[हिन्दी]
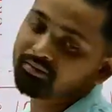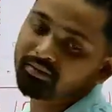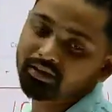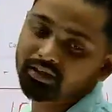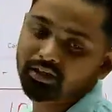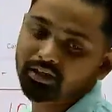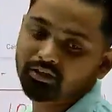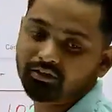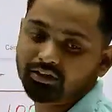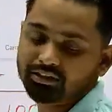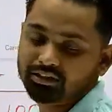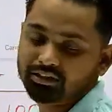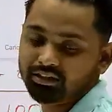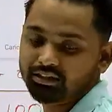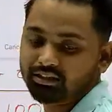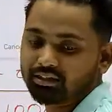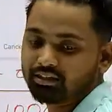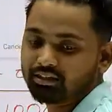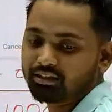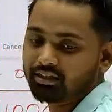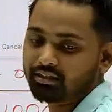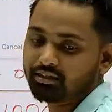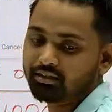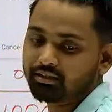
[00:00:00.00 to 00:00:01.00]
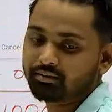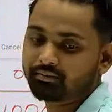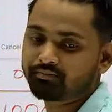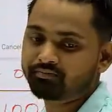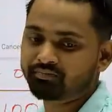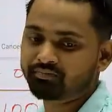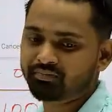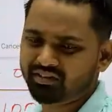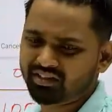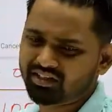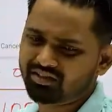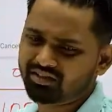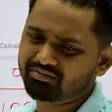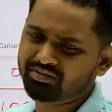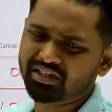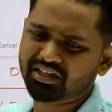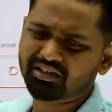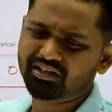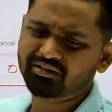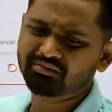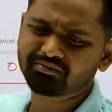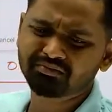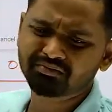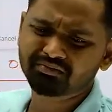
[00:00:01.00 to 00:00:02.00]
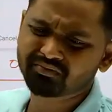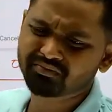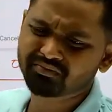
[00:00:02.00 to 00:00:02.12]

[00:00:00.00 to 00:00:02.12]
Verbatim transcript: भर के क्वेश्चन दे दिया था कम से कम